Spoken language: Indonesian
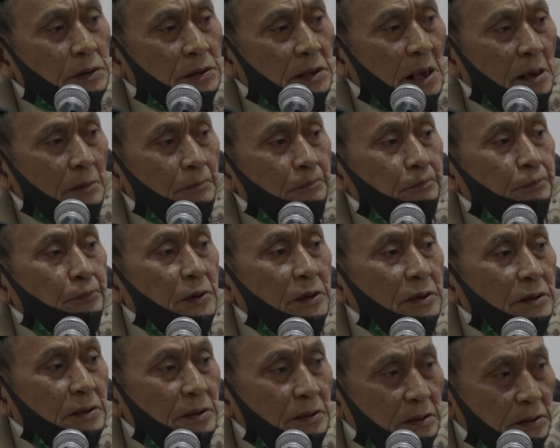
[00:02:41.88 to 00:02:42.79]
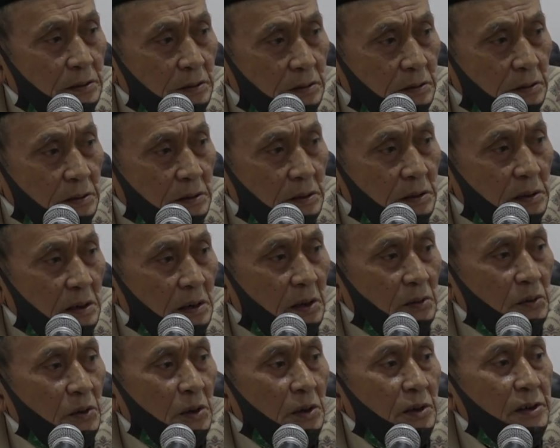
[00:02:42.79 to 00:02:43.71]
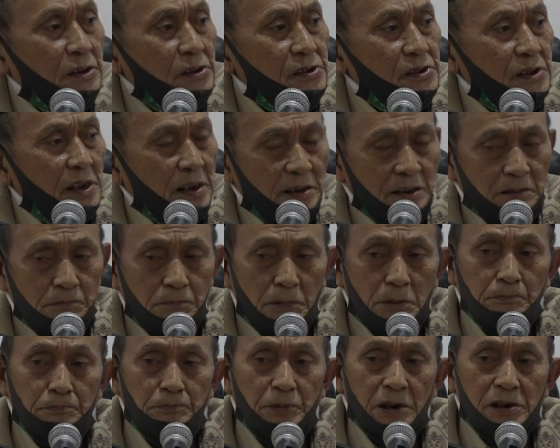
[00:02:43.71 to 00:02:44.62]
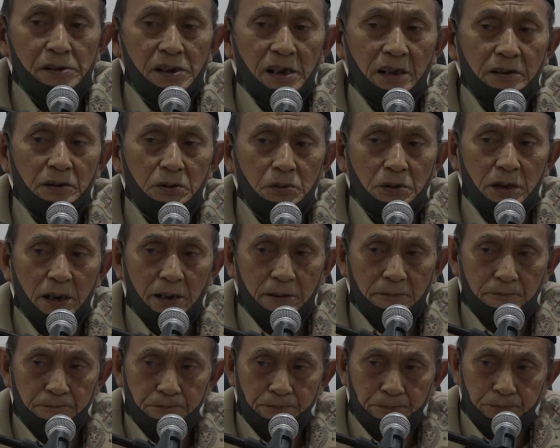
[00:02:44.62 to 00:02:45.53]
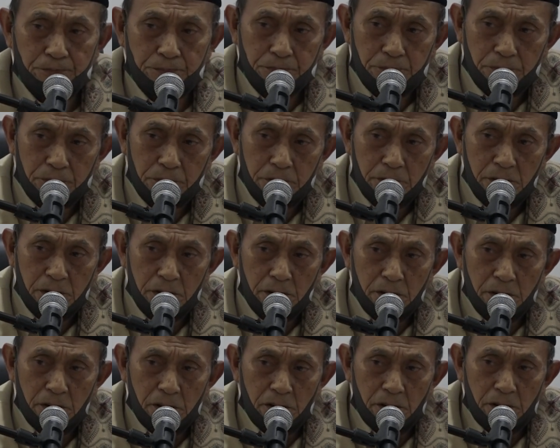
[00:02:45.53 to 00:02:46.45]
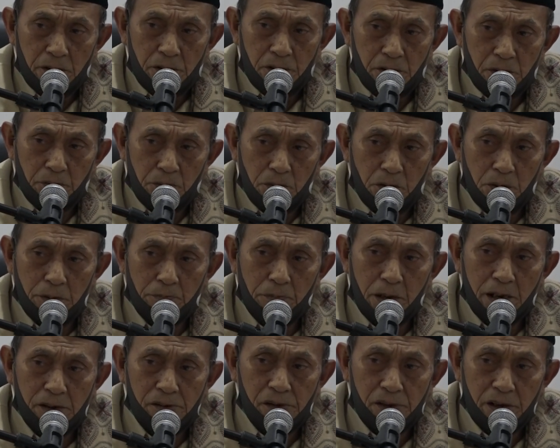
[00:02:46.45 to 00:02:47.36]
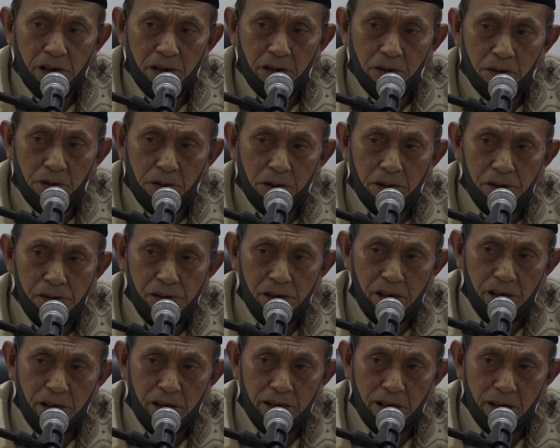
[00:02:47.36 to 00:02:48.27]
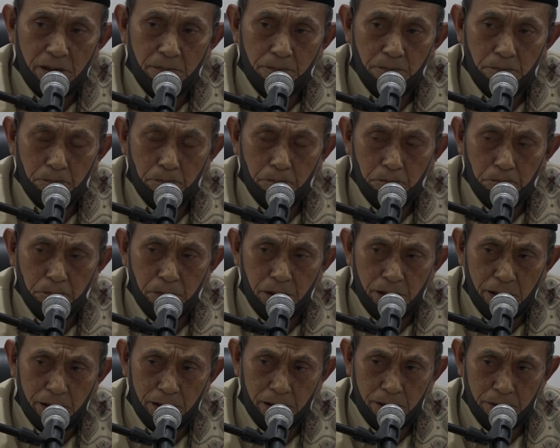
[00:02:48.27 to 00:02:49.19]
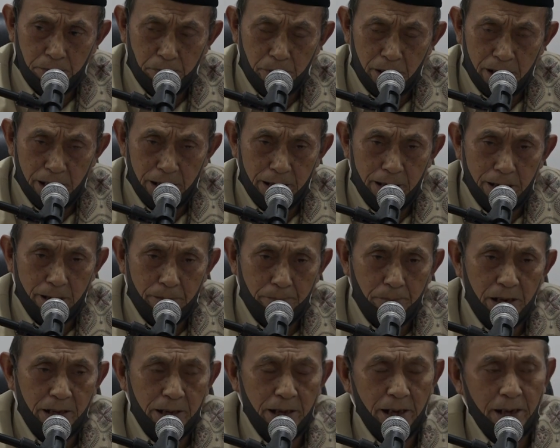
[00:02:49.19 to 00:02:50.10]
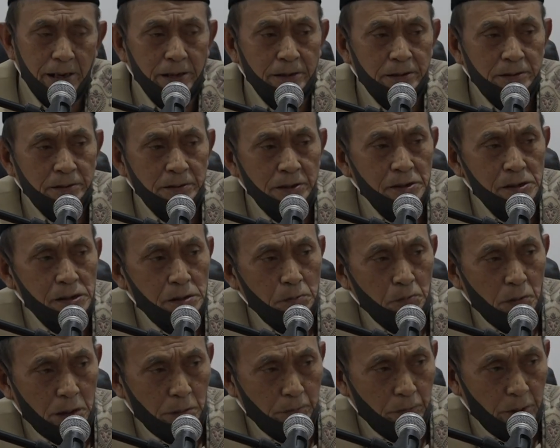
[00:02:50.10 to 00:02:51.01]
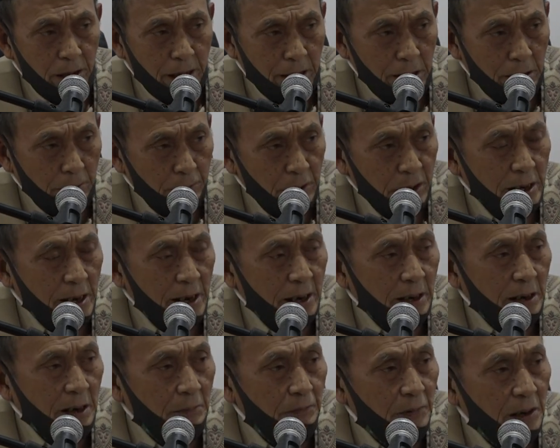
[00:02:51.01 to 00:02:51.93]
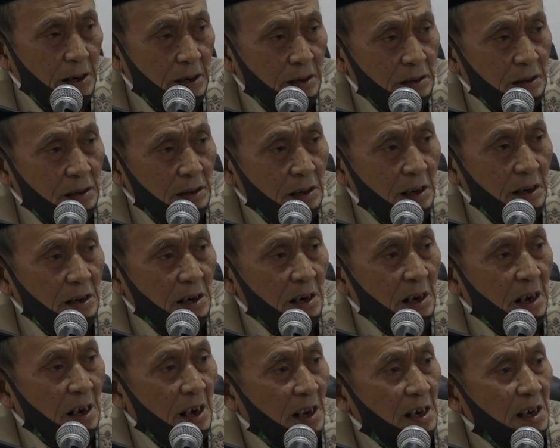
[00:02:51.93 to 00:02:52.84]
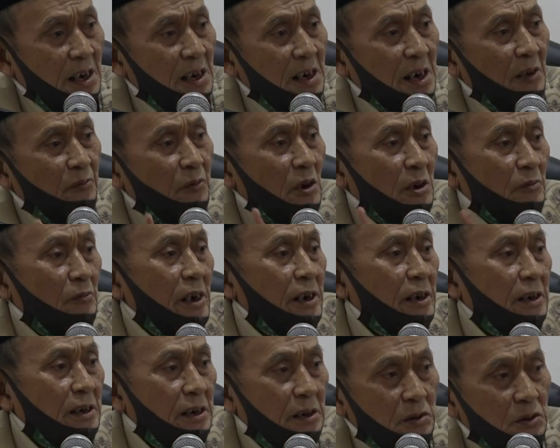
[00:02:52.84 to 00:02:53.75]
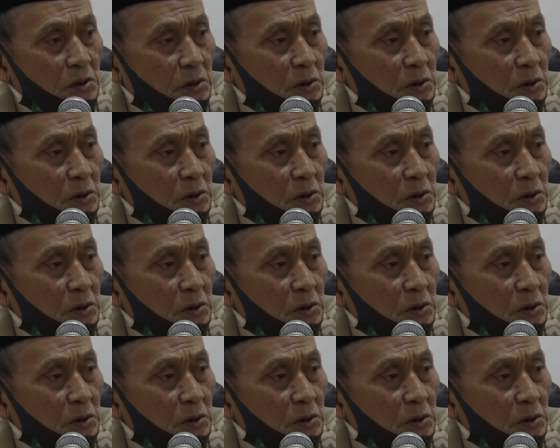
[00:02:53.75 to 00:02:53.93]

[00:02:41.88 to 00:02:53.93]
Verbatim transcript: tapi Allah di sana mempersatukan semua bangsa Indonesia yang berbeda-beda etnis, berbeda-beda agama, Allah babaina